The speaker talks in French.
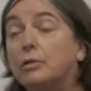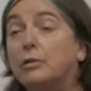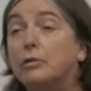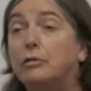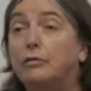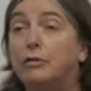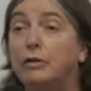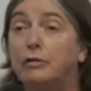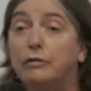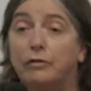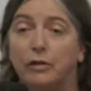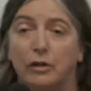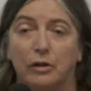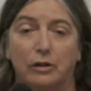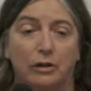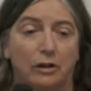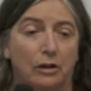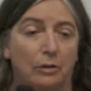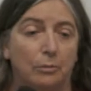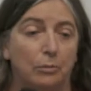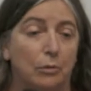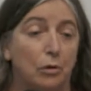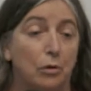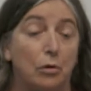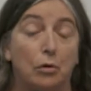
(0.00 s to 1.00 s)
vivant
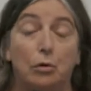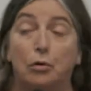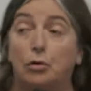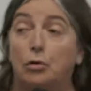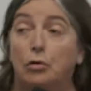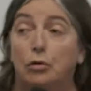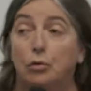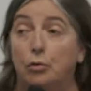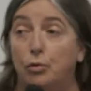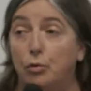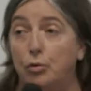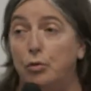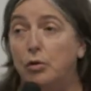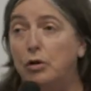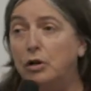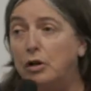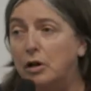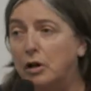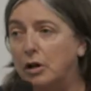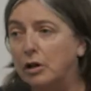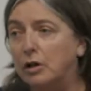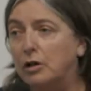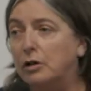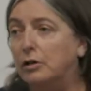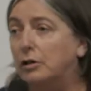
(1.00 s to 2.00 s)
comme nuls,
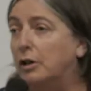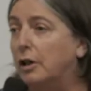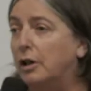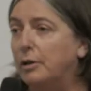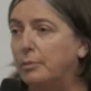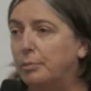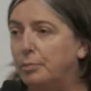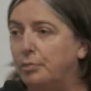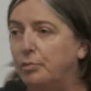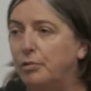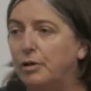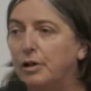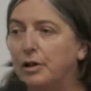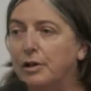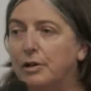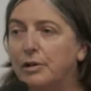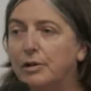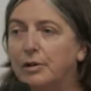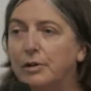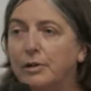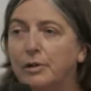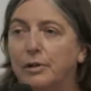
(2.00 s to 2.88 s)
cancres, et puis